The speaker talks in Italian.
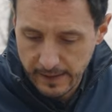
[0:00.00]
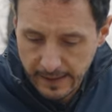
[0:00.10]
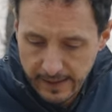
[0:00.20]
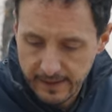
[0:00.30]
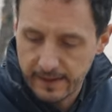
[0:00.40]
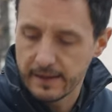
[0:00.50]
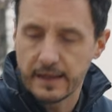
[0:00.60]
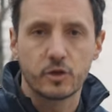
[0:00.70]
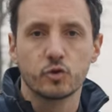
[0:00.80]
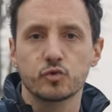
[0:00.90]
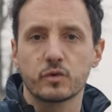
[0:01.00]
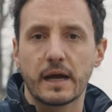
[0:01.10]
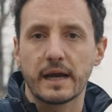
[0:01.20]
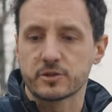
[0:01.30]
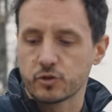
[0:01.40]
e la
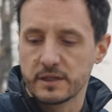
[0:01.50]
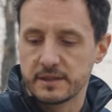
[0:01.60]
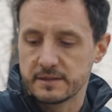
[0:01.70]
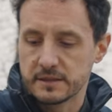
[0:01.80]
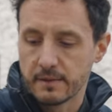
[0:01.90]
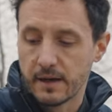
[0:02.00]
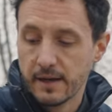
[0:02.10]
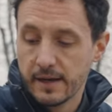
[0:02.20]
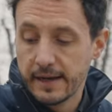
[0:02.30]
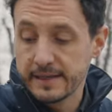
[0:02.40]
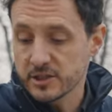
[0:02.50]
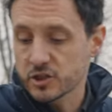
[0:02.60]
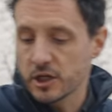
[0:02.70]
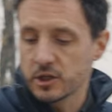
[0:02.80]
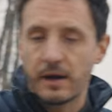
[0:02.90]
chiusura è solidissima ed è
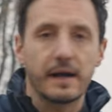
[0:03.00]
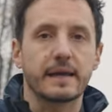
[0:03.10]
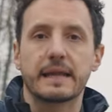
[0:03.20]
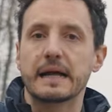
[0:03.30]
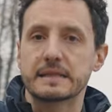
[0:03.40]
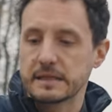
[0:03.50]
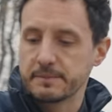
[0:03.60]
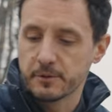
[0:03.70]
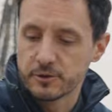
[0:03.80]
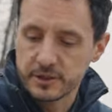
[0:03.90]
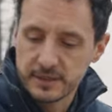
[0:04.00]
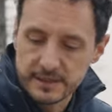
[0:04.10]
solido anche in altri tipologie di